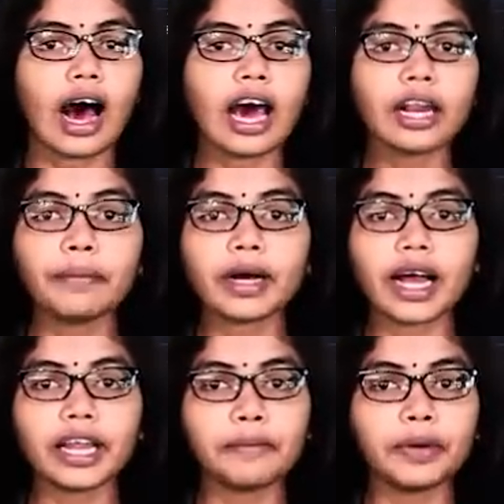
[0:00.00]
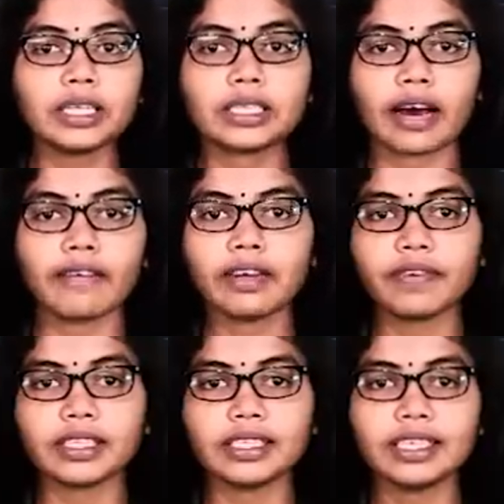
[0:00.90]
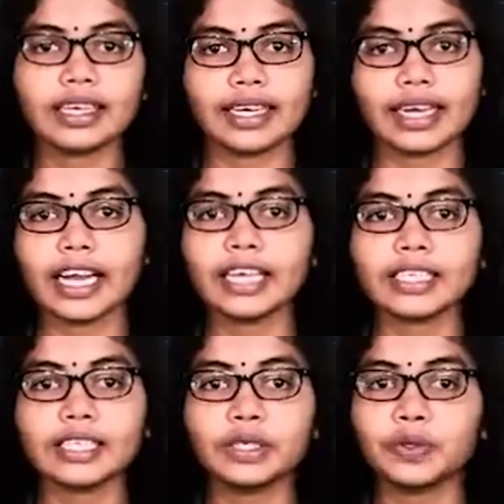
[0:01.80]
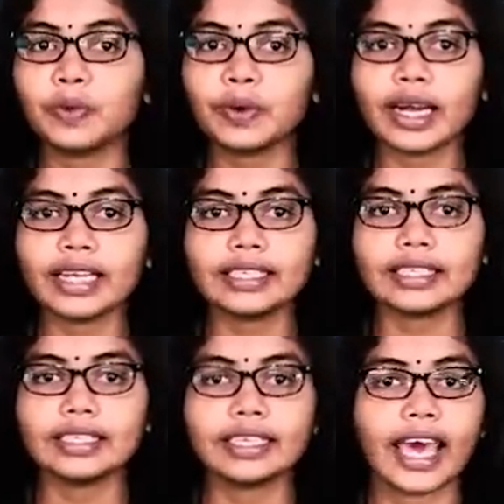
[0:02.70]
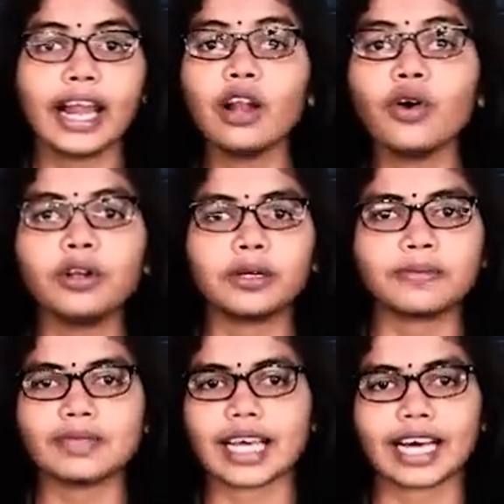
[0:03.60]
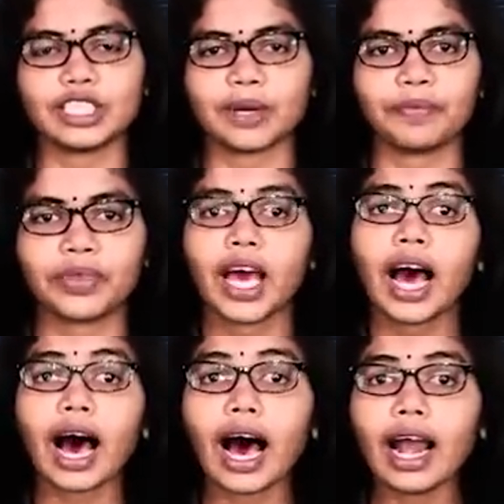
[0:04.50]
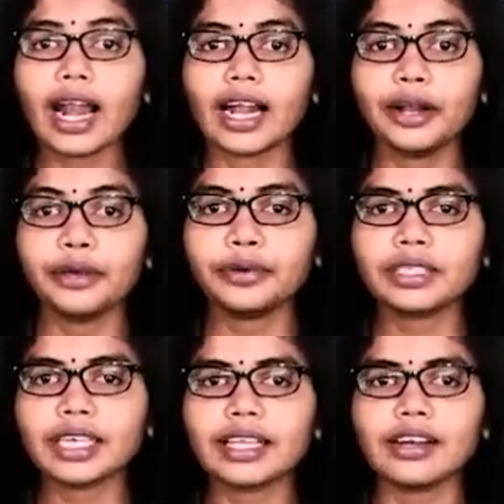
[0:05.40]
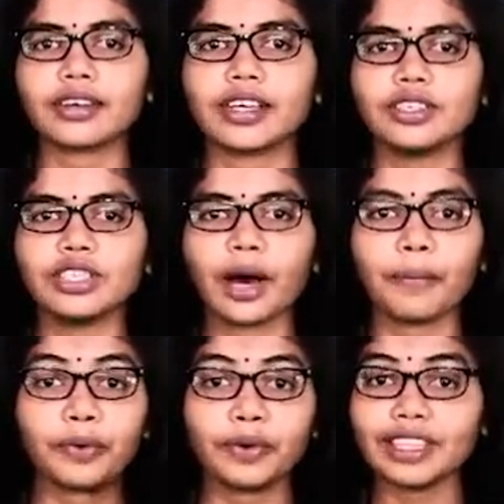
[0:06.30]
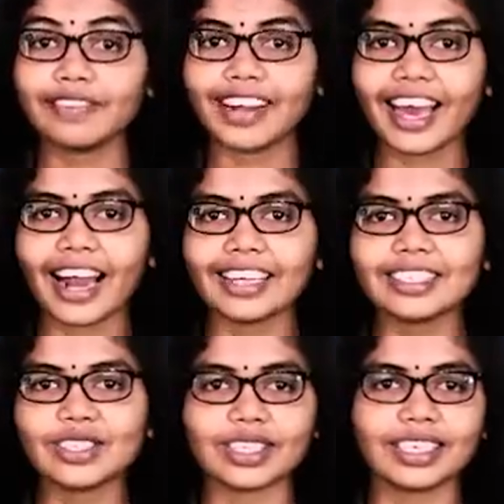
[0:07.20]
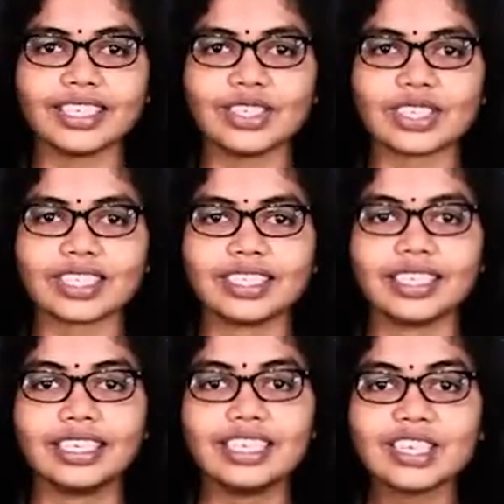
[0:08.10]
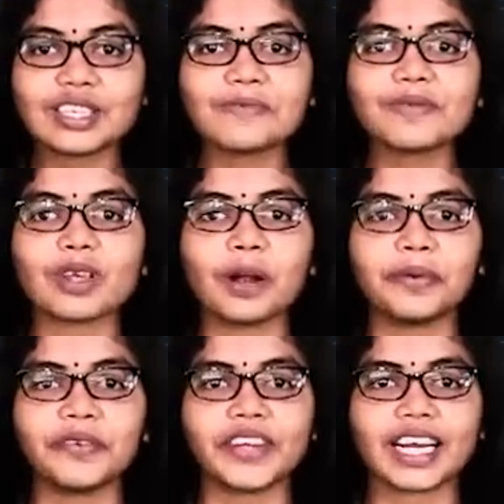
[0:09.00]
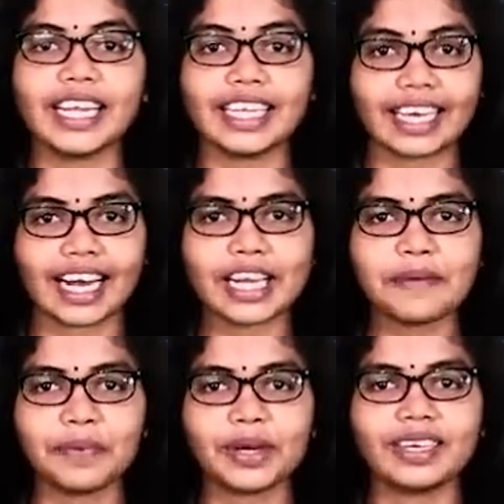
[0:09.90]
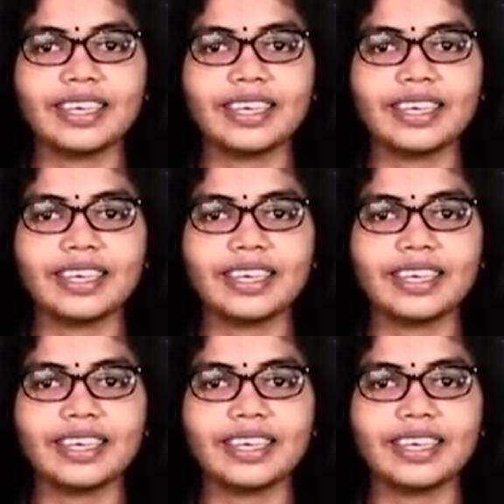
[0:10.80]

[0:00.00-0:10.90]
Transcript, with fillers: ஆரம்ப கணிப்பீடு தவறுவது எங்களுக்கு உங்களுக்கு எல்லோருக்கும் சகஜம் ஆனால் யுத்தத்தில் ரஷ்யா புகுந்து விளையாடுகின்றது என்று இன்றும் சொல்பவர்களின் கணிப்பு